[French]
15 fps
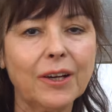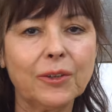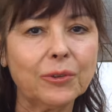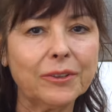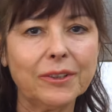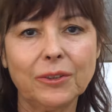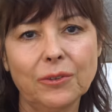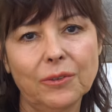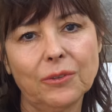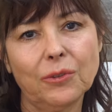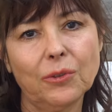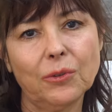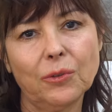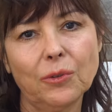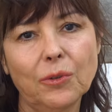à côté de,
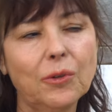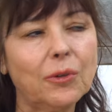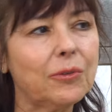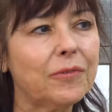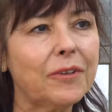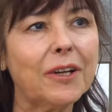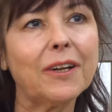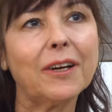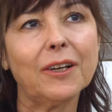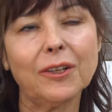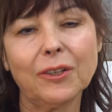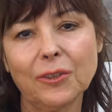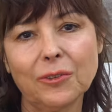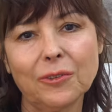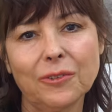de Claude
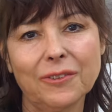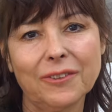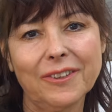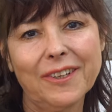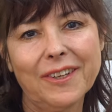Viala,